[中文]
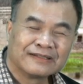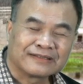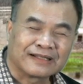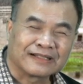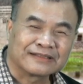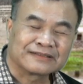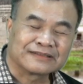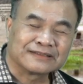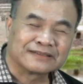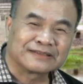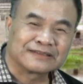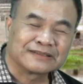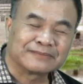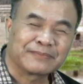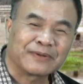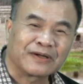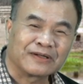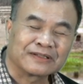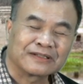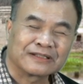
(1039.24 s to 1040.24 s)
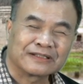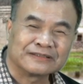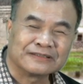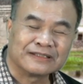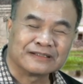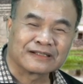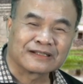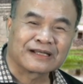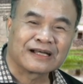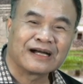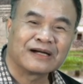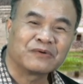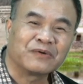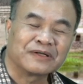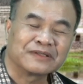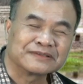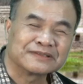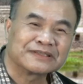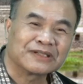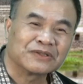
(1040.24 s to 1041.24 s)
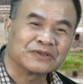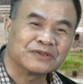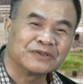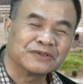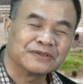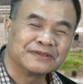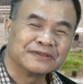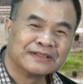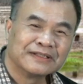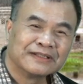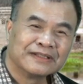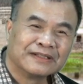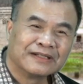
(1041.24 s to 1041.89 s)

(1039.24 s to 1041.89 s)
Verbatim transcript: 当时只跑了一个人，康王赵构。